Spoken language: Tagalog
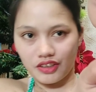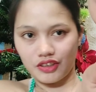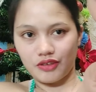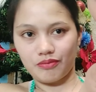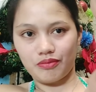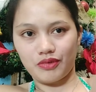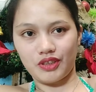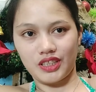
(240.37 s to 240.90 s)

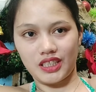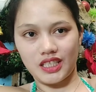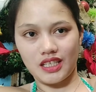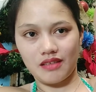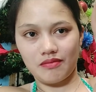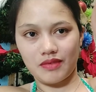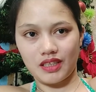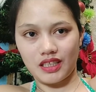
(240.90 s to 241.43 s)
niyo po
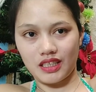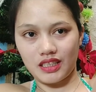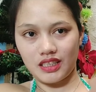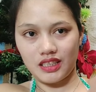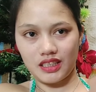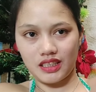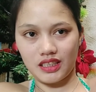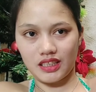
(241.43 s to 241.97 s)
siya, mga
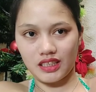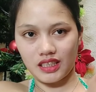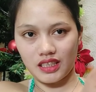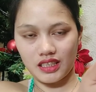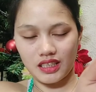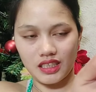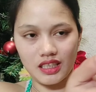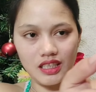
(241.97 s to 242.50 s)
sis.
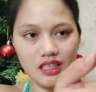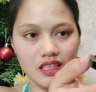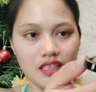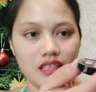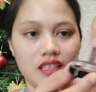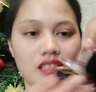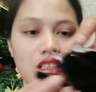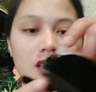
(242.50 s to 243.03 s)
Ganun.
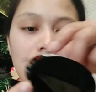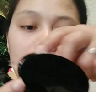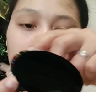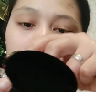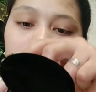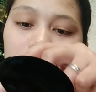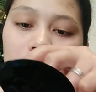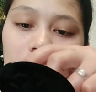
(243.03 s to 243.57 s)

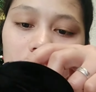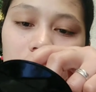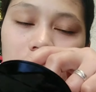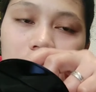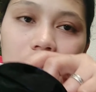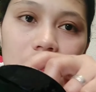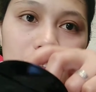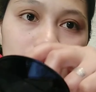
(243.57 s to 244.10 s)

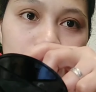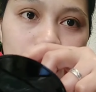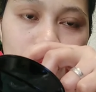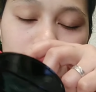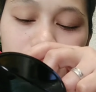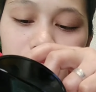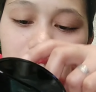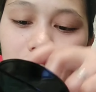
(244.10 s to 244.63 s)
Ayan,
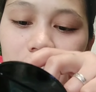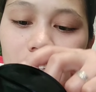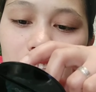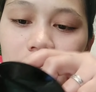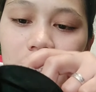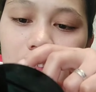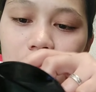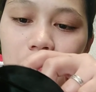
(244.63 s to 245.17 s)
susubukan
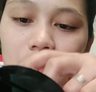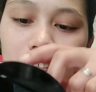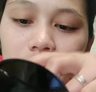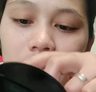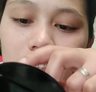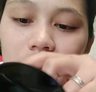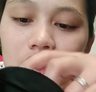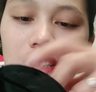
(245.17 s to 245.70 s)
natin,
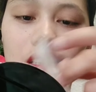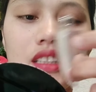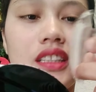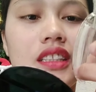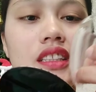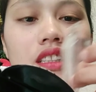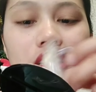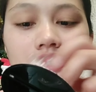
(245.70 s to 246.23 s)
mga
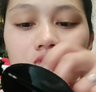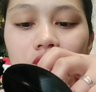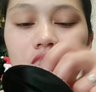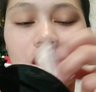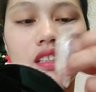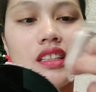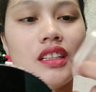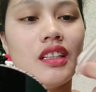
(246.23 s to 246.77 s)
sis.
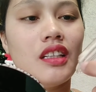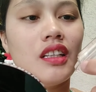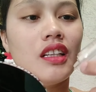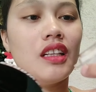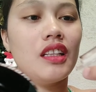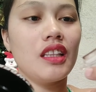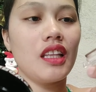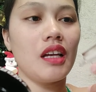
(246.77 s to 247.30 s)

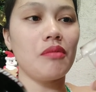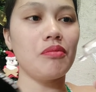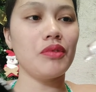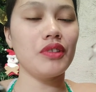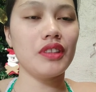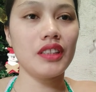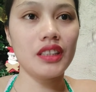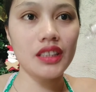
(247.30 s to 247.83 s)

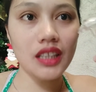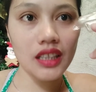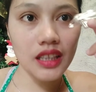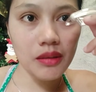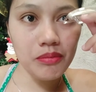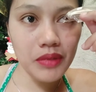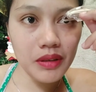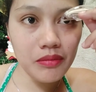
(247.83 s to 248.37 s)
Tapos,
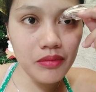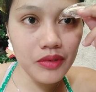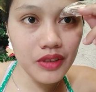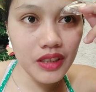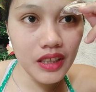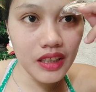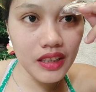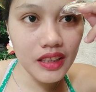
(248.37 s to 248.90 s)
itatapat mo
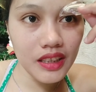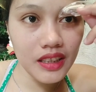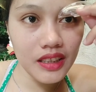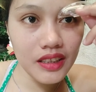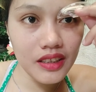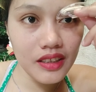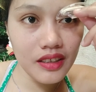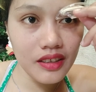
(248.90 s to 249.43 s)
siya
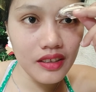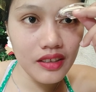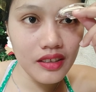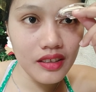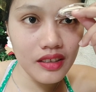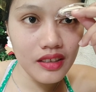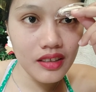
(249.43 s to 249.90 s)
dito.